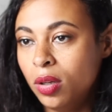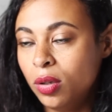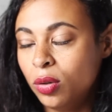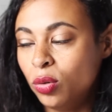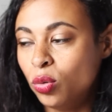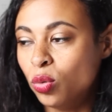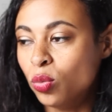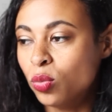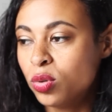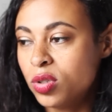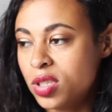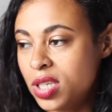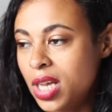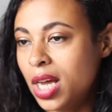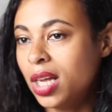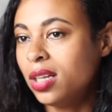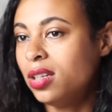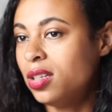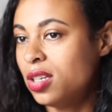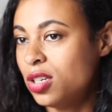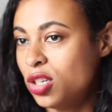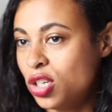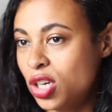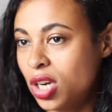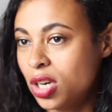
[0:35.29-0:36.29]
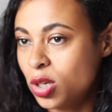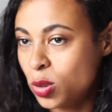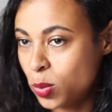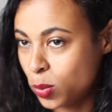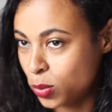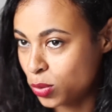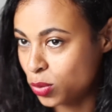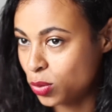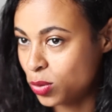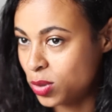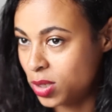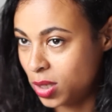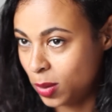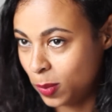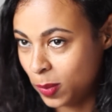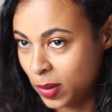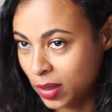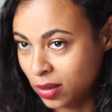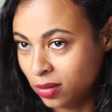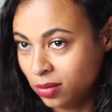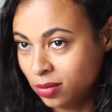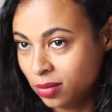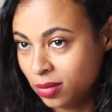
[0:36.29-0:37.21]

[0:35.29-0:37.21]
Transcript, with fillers: Donc ça déjà, je pense que c'est bien.